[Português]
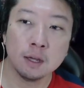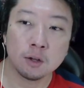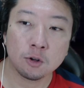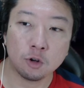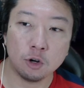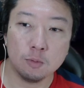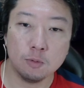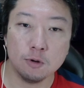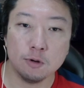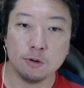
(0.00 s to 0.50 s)

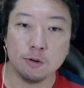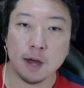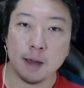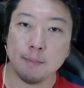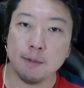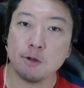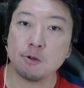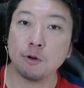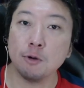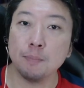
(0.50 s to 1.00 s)
Como é
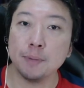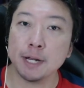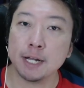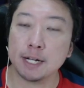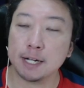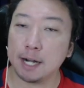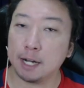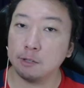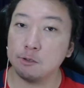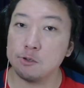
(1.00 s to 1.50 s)
meio
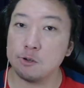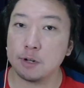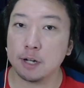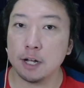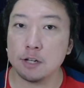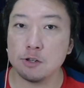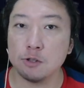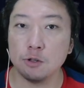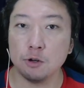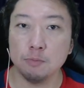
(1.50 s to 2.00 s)
complicado jogar
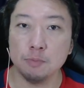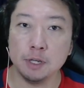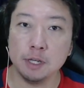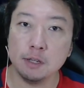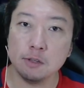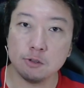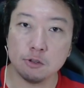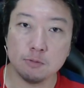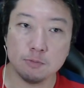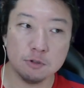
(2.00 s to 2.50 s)
de nome,
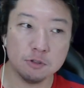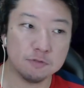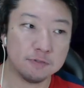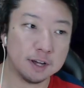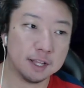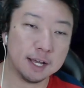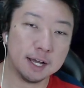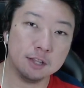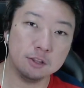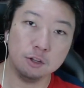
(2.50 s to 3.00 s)
todo mundo
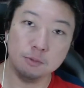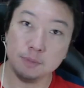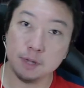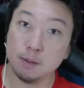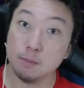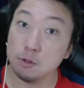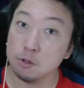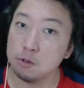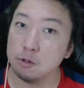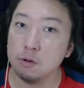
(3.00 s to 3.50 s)
fala, ah, nome é
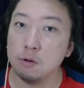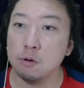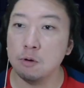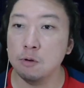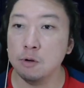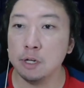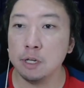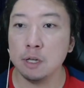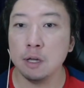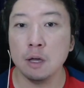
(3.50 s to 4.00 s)
muito
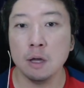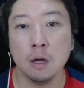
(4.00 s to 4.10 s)
ruim.